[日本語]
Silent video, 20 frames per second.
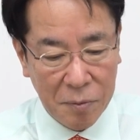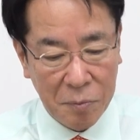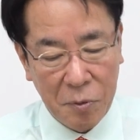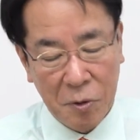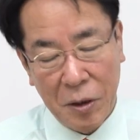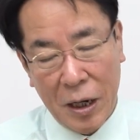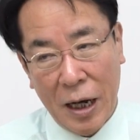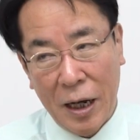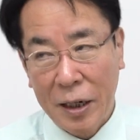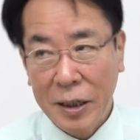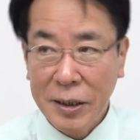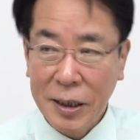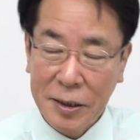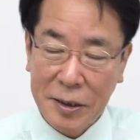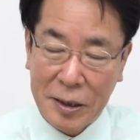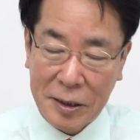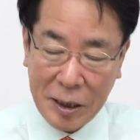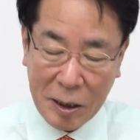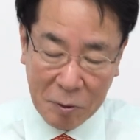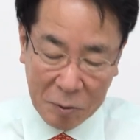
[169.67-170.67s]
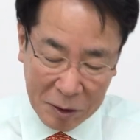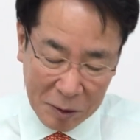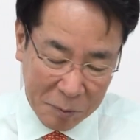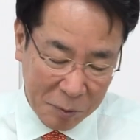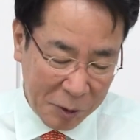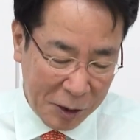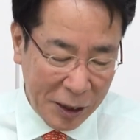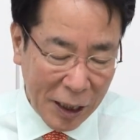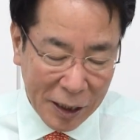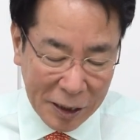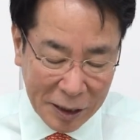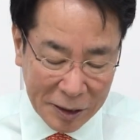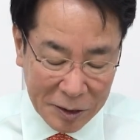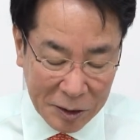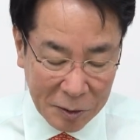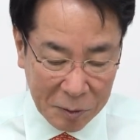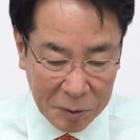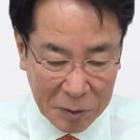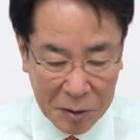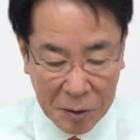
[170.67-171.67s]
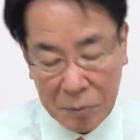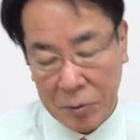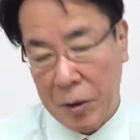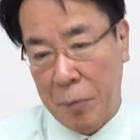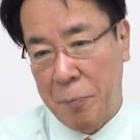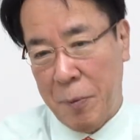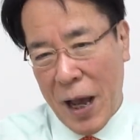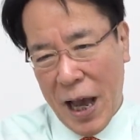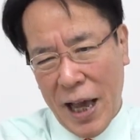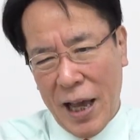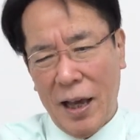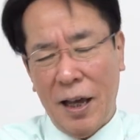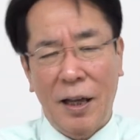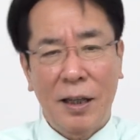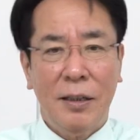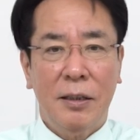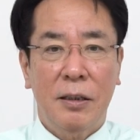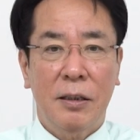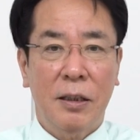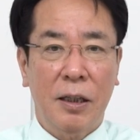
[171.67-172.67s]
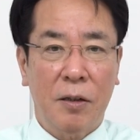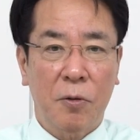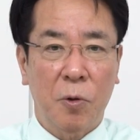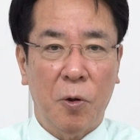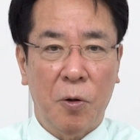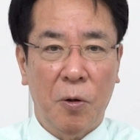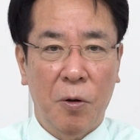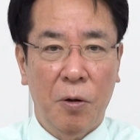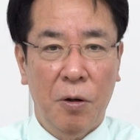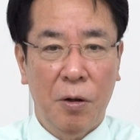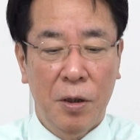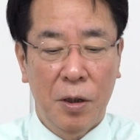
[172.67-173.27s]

もう腹立ってたのかもうイライラしてるのか知らないけどバーンってこう